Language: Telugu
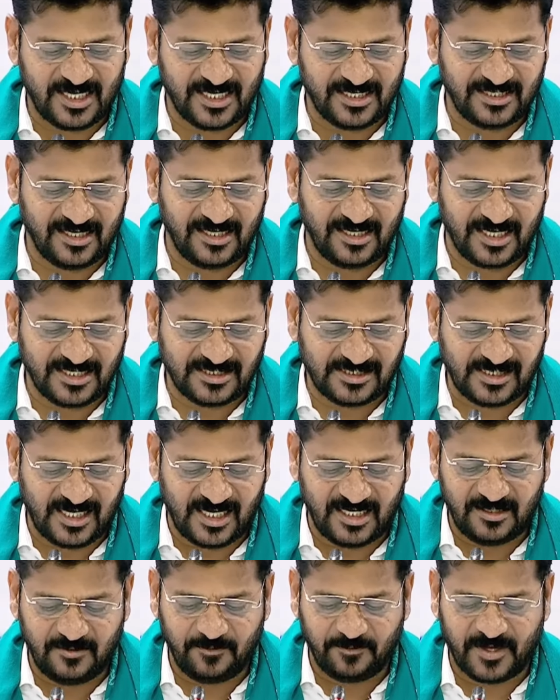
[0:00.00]
జరిగిన
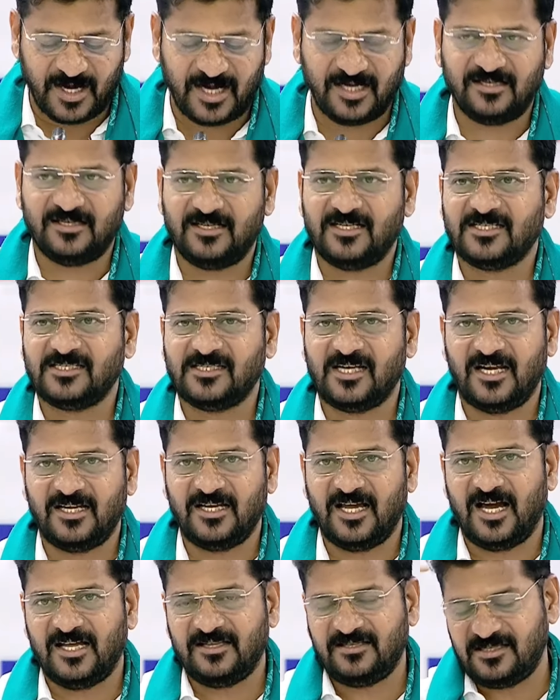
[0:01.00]
నష్టాన్ని ప్రాణ
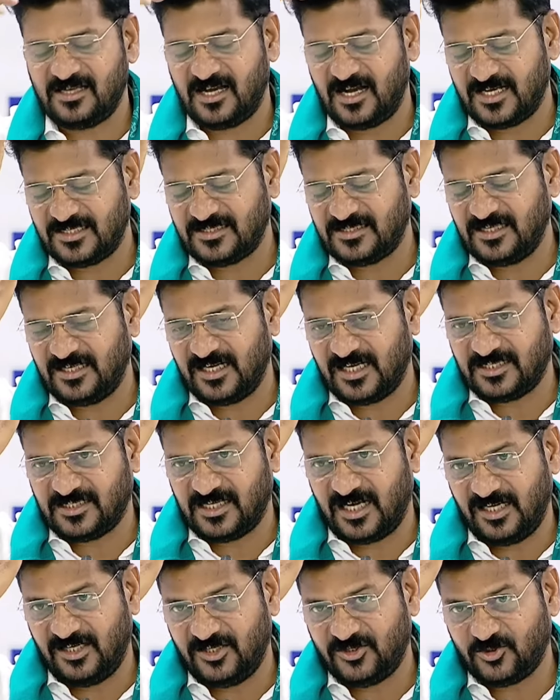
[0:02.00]
నష్టాన్ని ఆస్తి
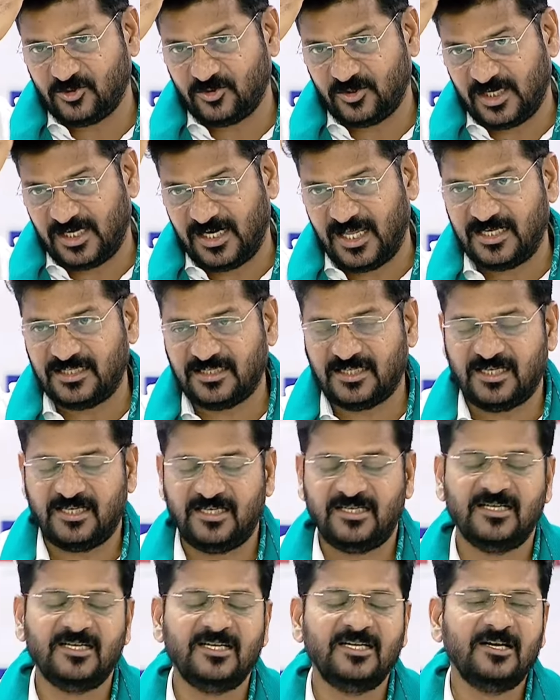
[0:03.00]
నష్టాన్ని చూడడానికి
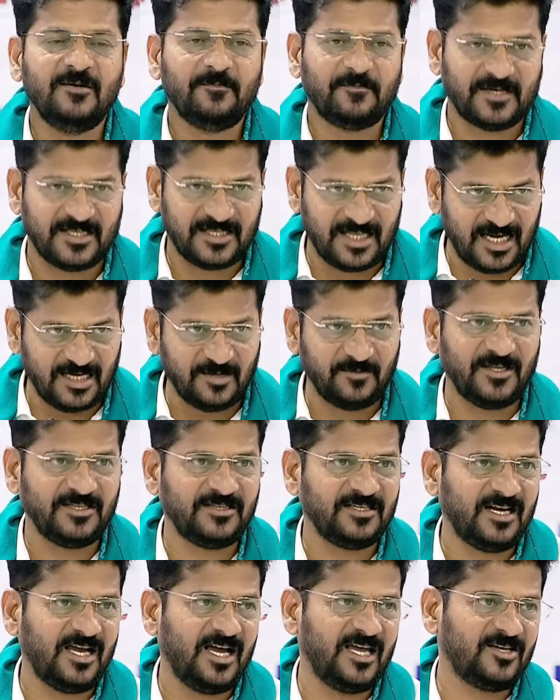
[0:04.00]

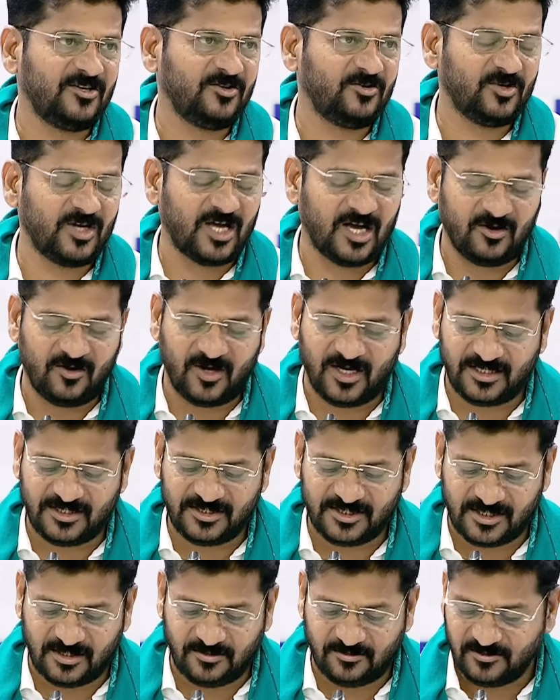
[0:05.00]
ప్రధానమంత్రి గారిని కూడా
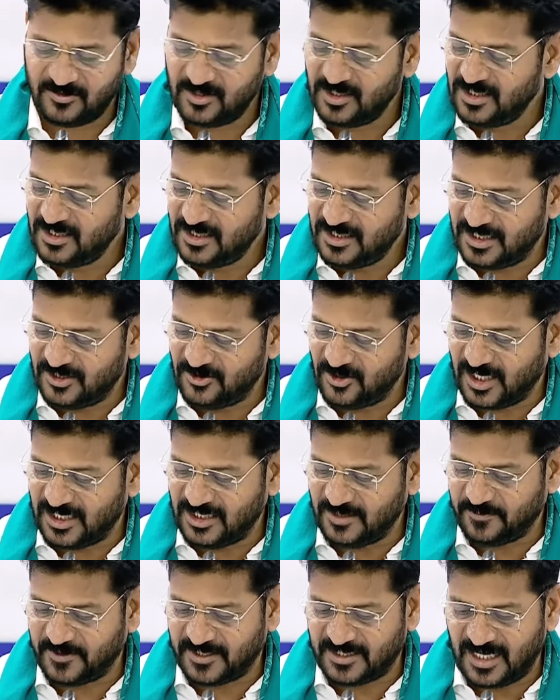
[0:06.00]
ఆహ్వానించడం
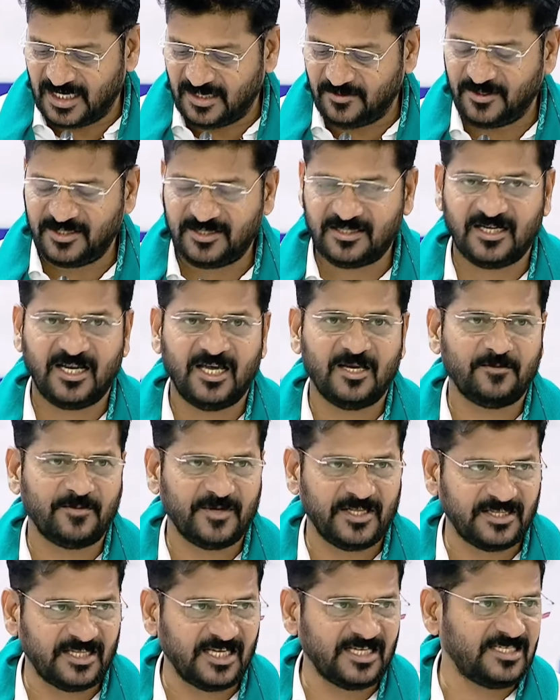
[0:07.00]
ఎందుకంటే ప్రధానమంత్రి గారు
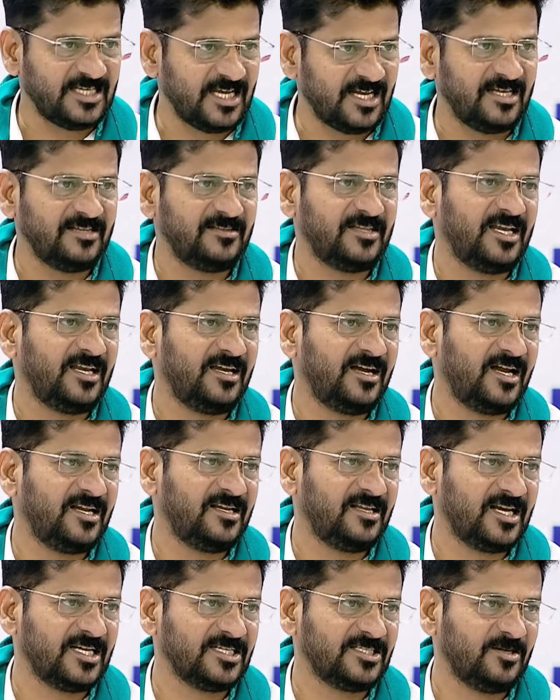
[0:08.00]
ప్రత్యక్షంగా
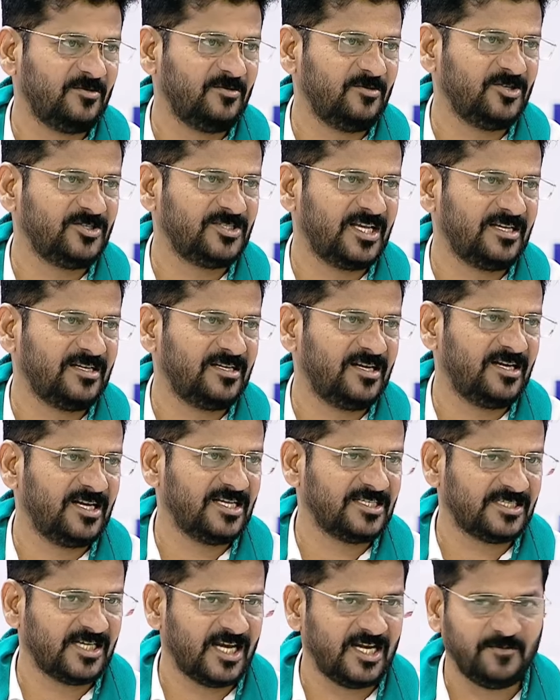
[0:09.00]
తెలంగాణ రాష్ట్రంలో జరిగిన
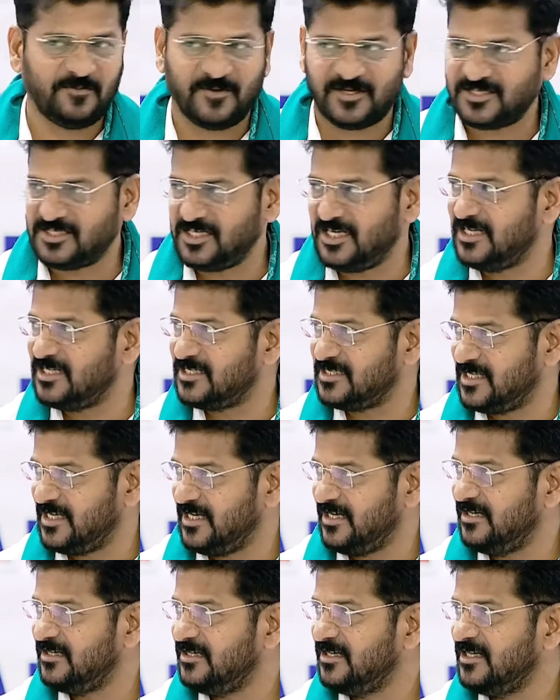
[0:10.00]
నష్టాన్ని
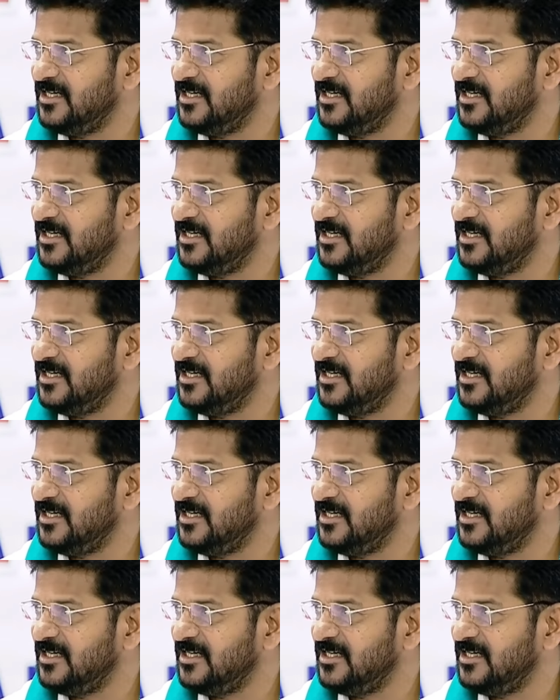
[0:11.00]
పరిశీలిస్తే